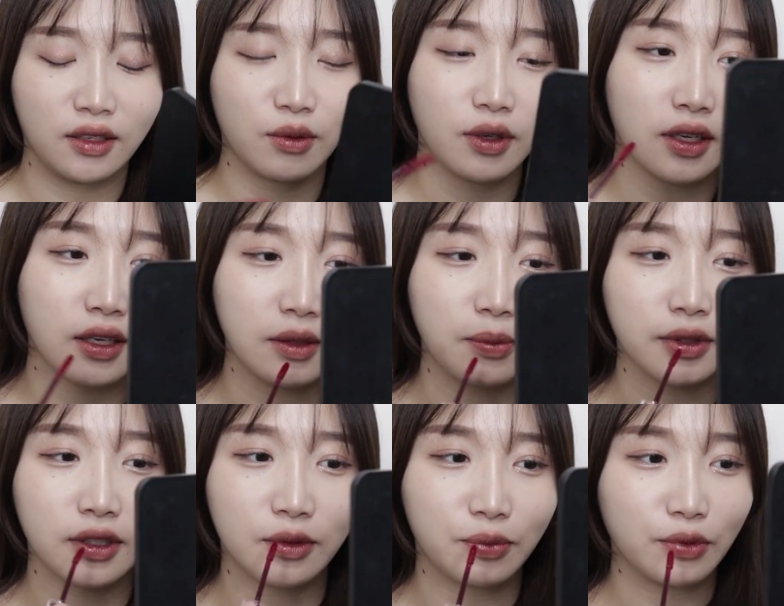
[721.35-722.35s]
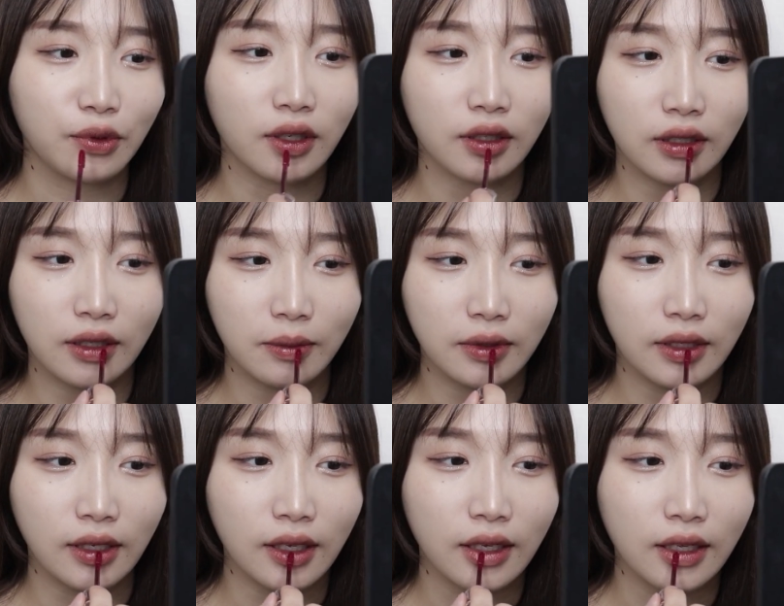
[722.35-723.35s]
왜 이렇게 2% 부족한 느낌이
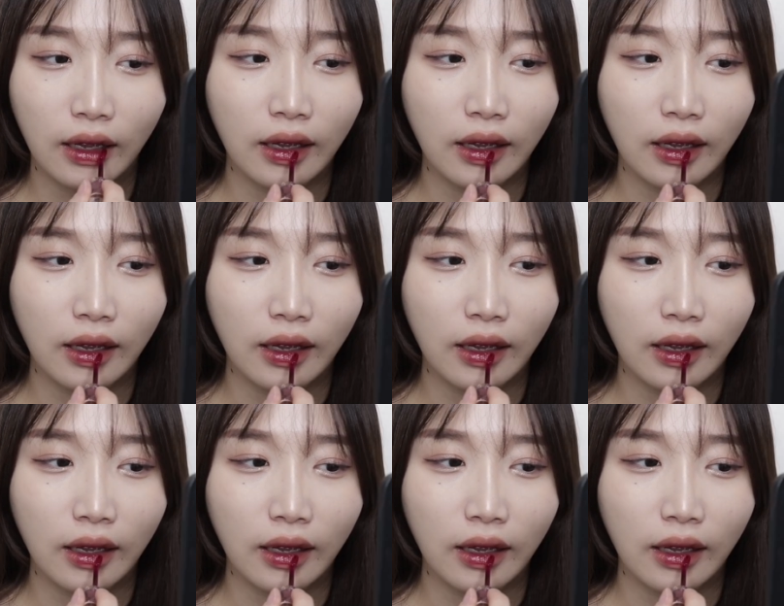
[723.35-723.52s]
있다?